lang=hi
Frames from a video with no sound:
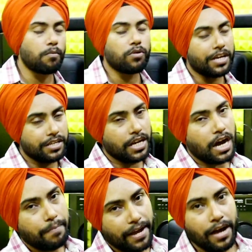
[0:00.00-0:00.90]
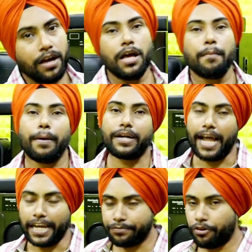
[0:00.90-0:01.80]
मैं आपको नहीं दिखा पाया बट
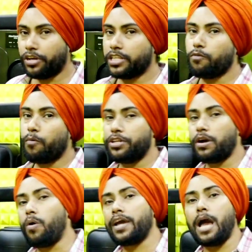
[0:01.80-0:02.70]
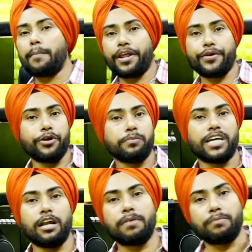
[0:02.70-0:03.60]
नेक्स्ट वीडियो के अंदर वो भी दिखाऊंगा यहाँ मेरे यूट्यूब
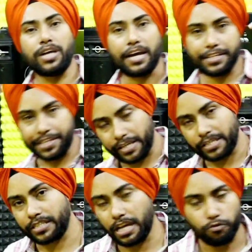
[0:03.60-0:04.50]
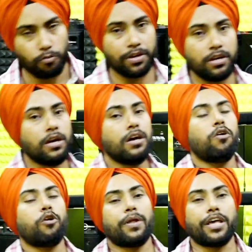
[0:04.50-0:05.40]
चैनल पे आप जाके देख सकते हैं वो भी
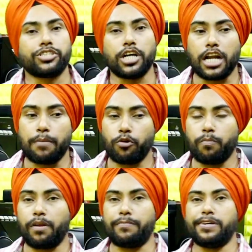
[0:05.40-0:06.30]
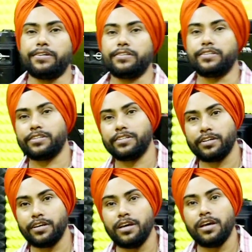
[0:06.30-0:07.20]
ठीक है मेरे इंस्टाग्राम के तो ऊपर तो पाजी आज की
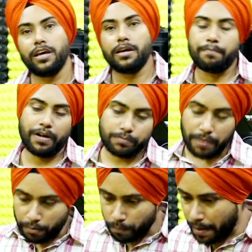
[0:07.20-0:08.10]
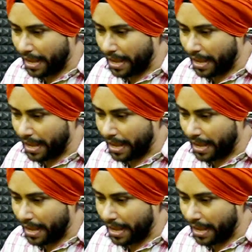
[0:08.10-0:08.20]
वीडियो में बस मैं को